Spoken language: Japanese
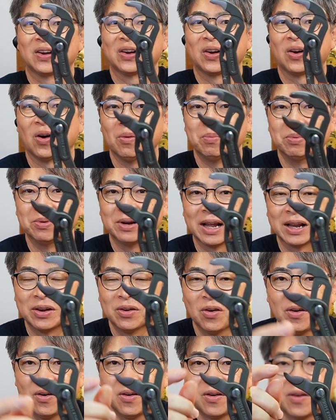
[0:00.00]
コブラ
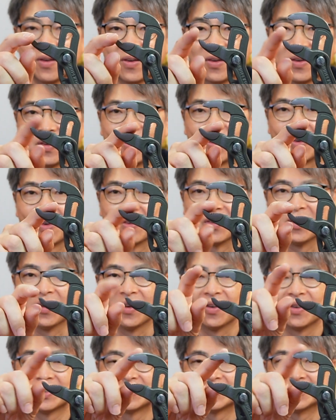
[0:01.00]
のここ
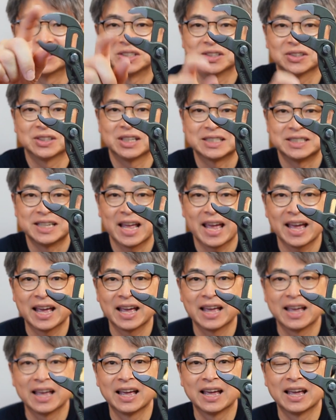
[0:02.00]
の口をです
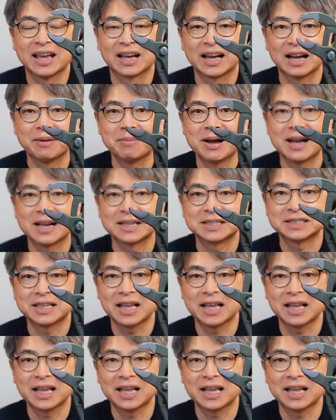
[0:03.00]
ねカバーし